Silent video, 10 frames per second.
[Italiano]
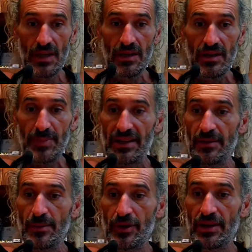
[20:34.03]
In pratica la
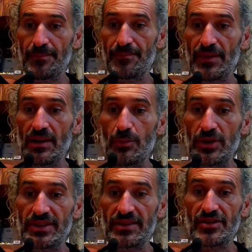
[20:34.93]
memoria può
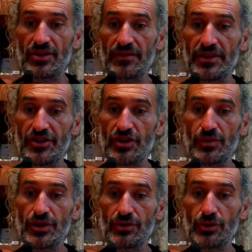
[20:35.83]
essere addizionata fino a
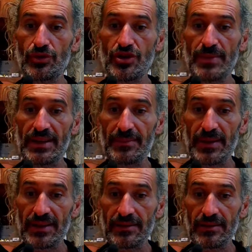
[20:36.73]
512
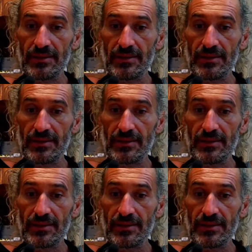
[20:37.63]
MB,